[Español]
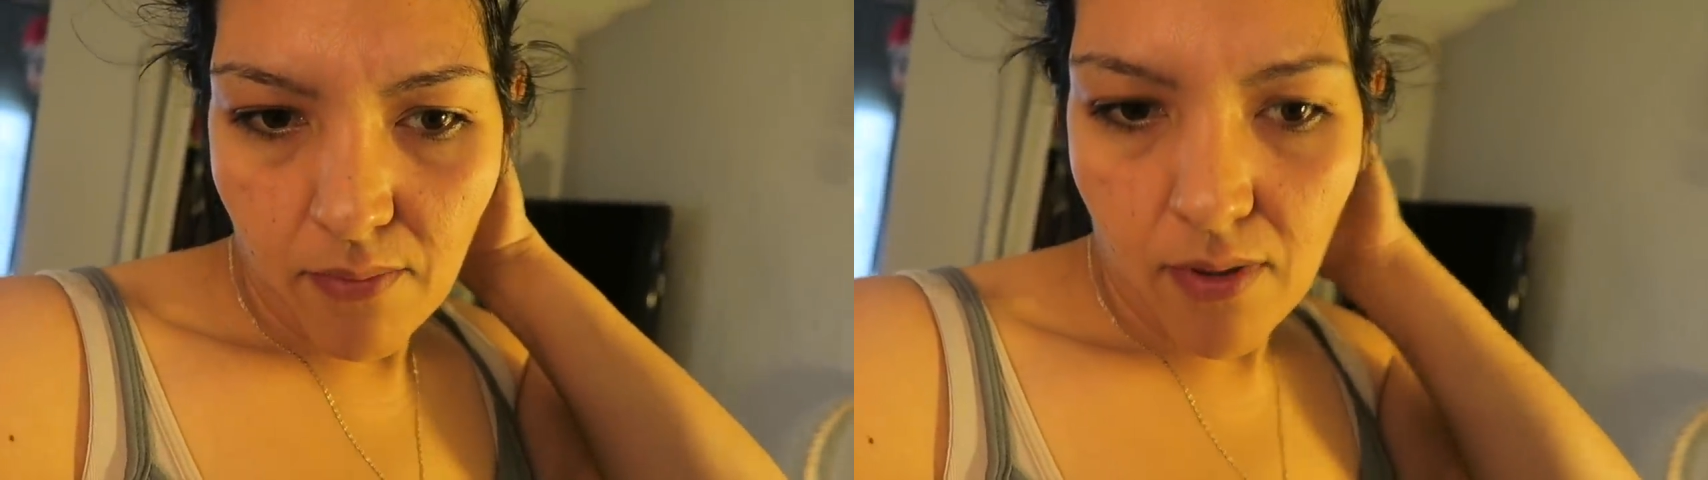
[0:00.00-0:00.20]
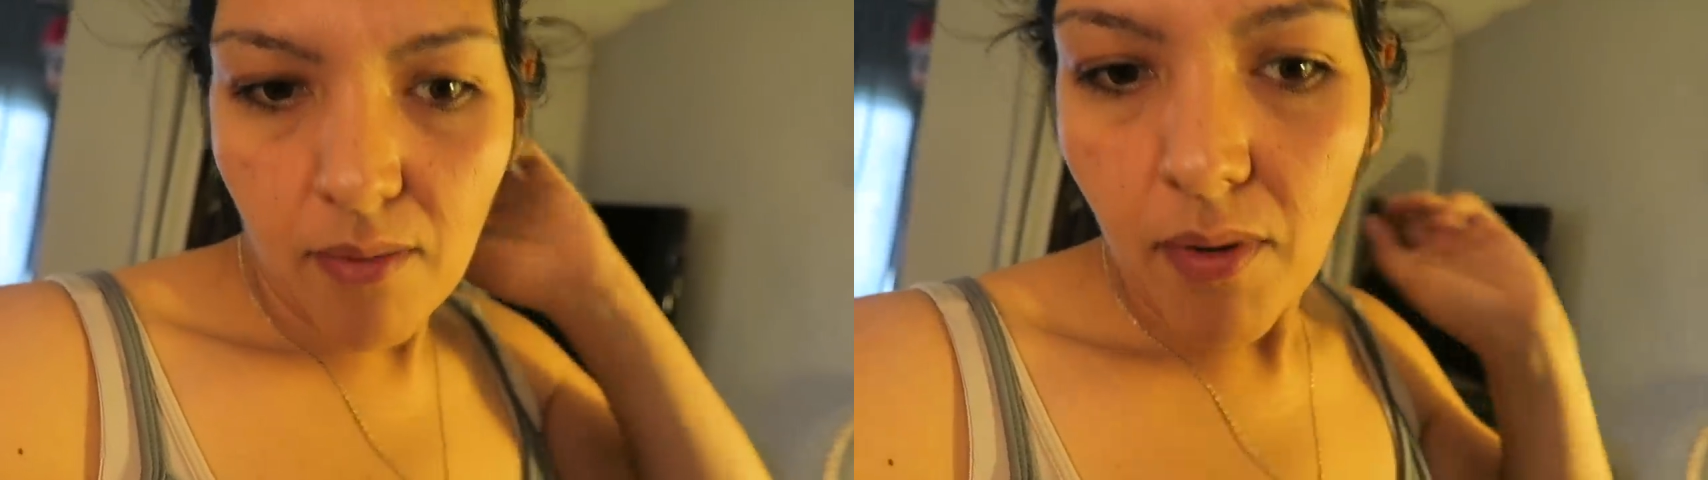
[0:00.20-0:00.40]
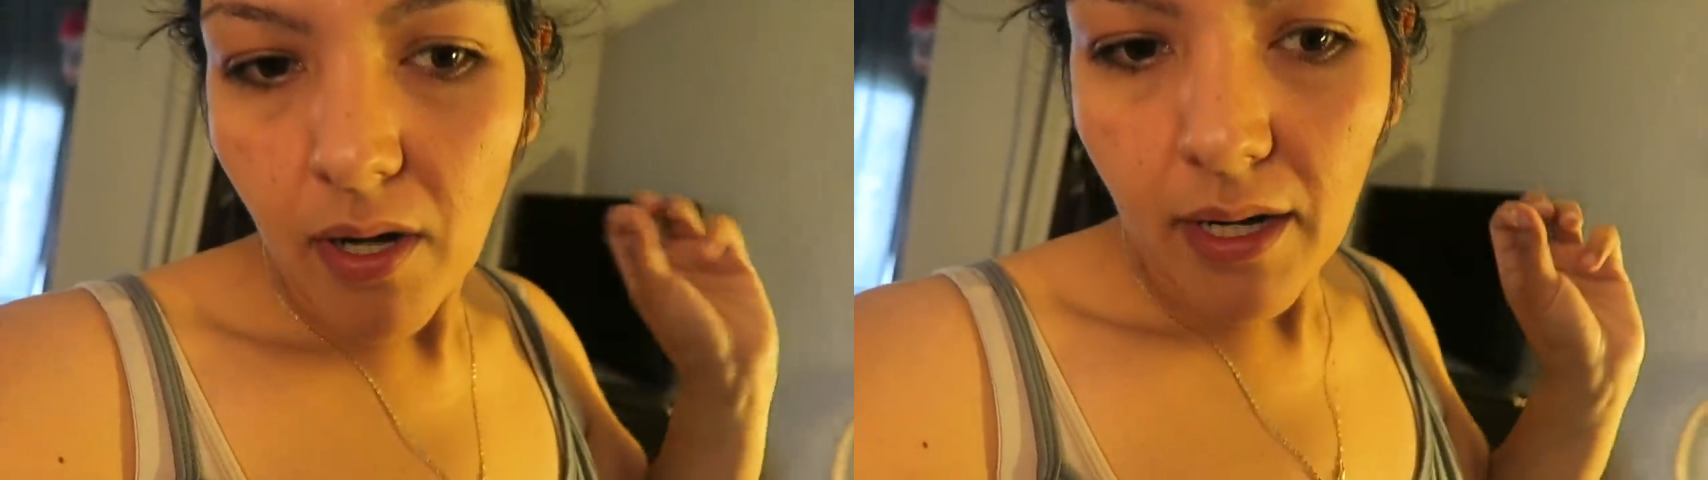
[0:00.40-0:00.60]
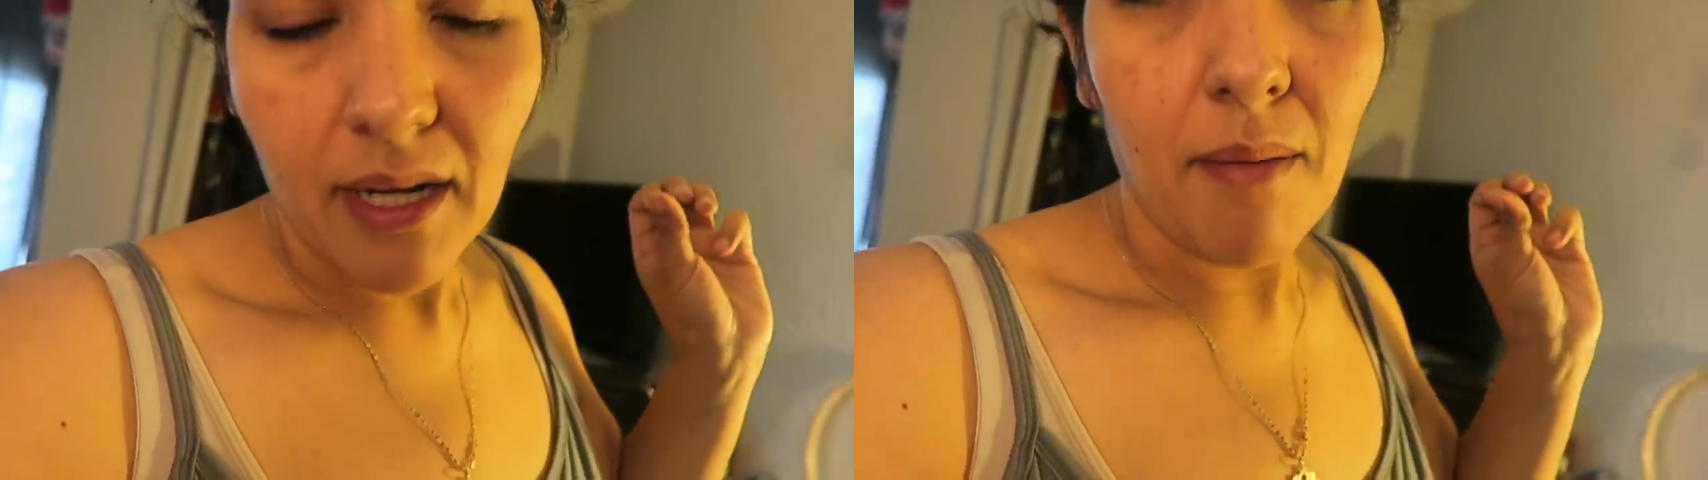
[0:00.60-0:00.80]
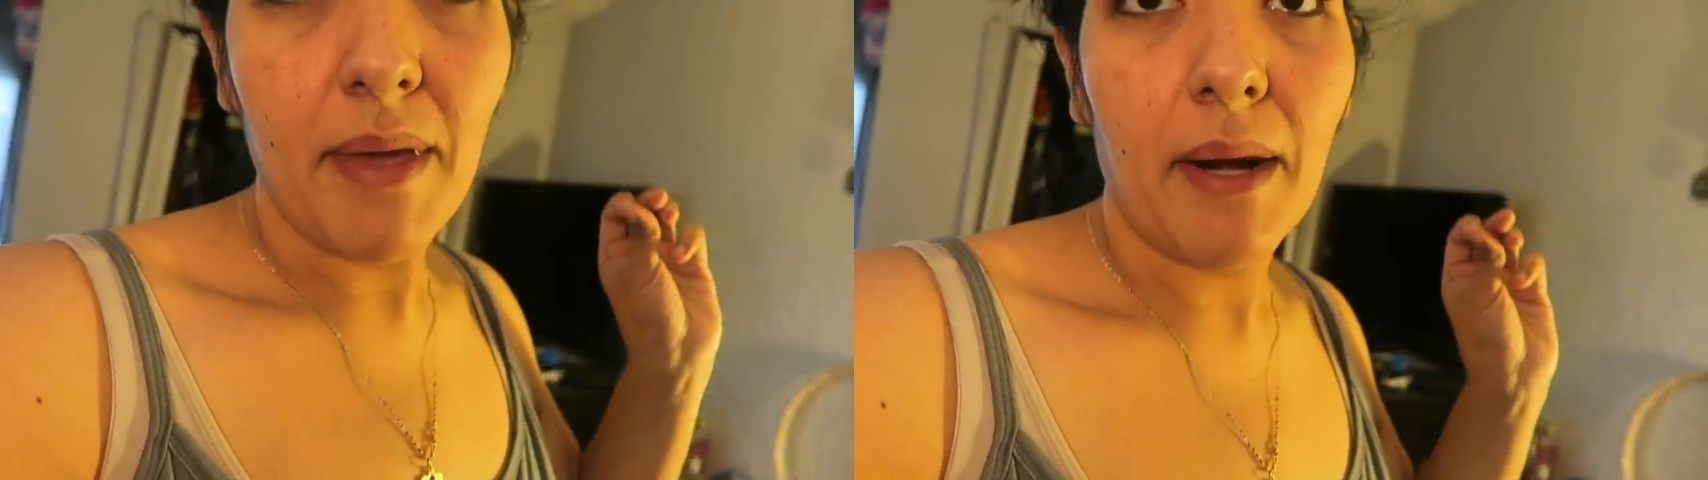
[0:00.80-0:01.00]
Walmart
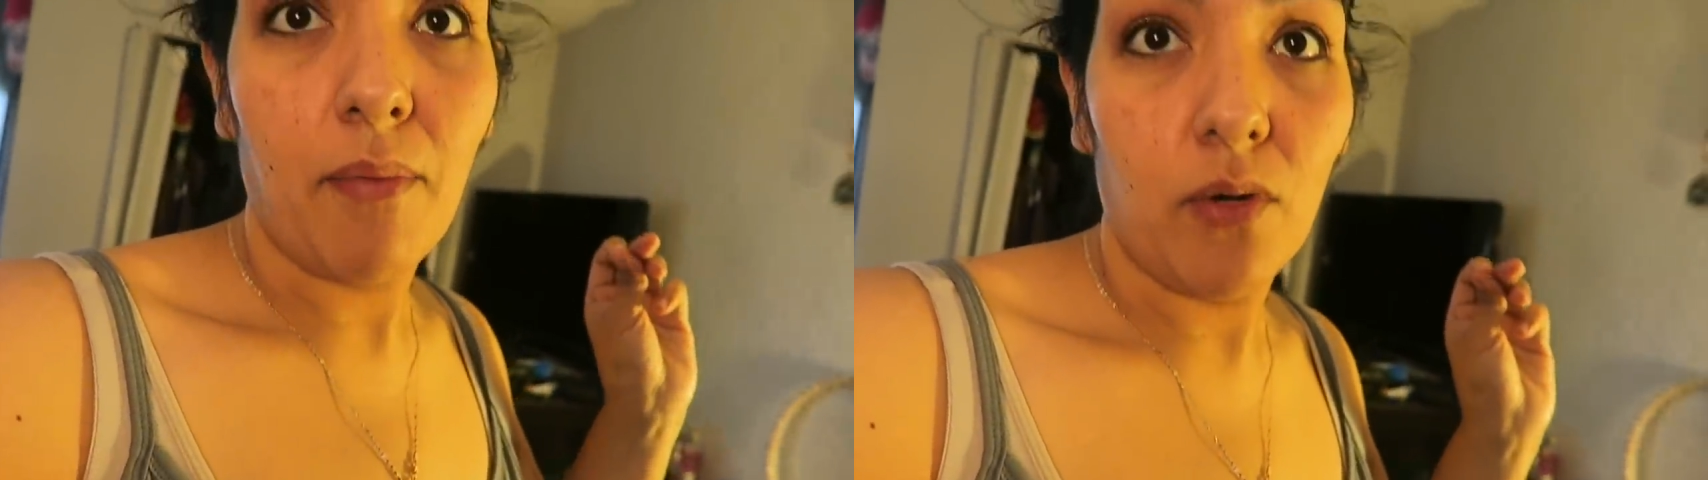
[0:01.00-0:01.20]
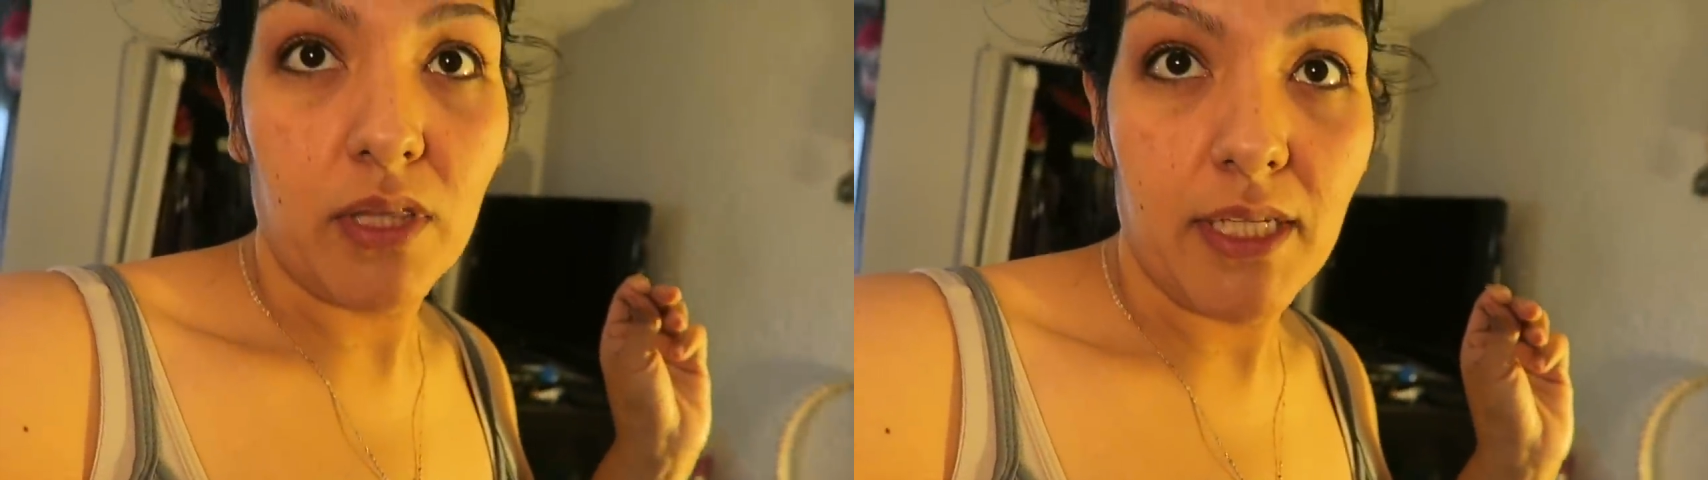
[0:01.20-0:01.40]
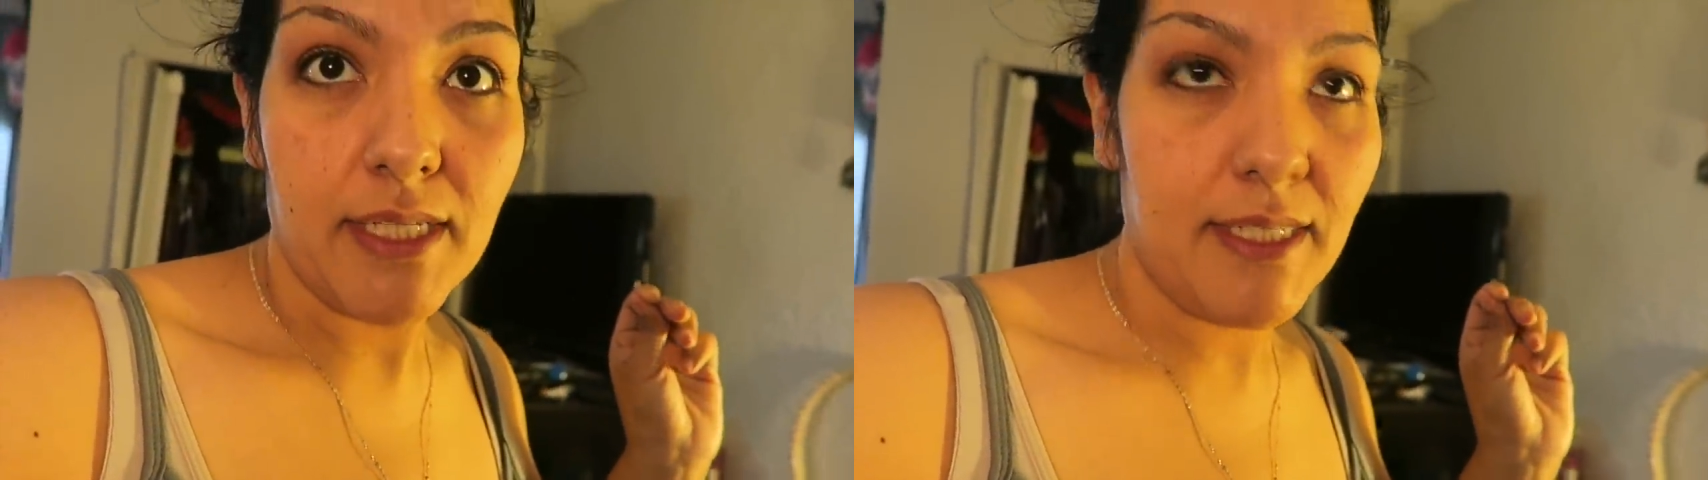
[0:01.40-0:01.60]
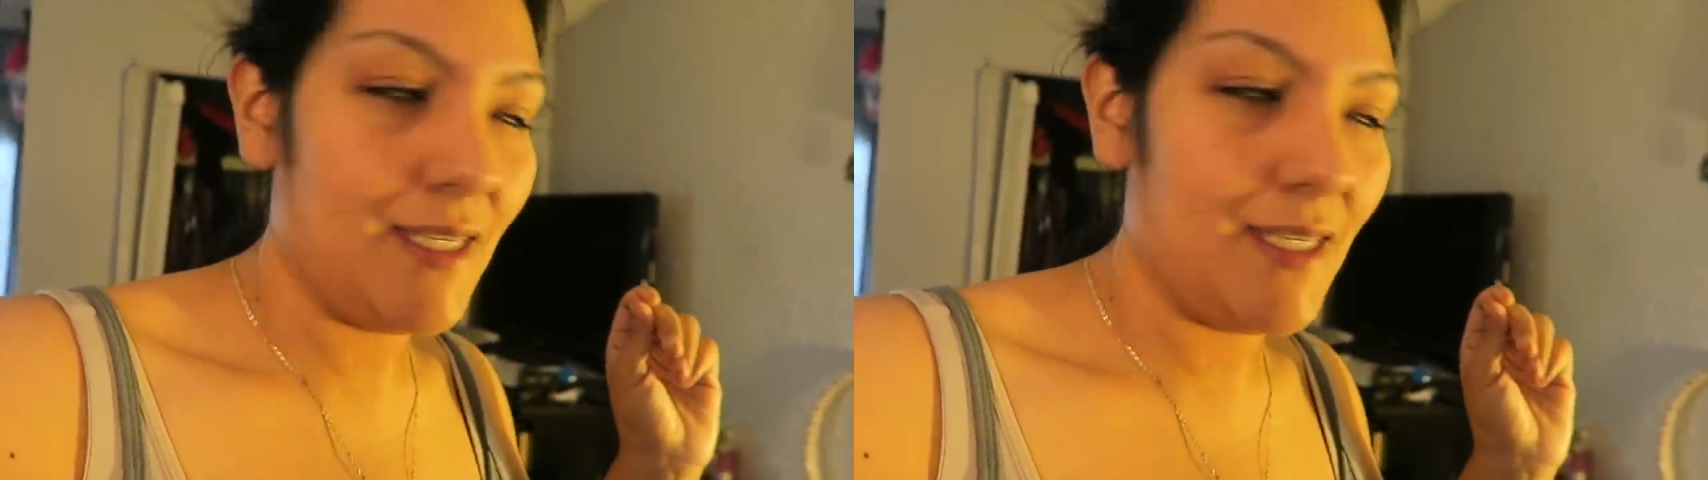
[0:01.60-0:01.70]
a cambiar botes.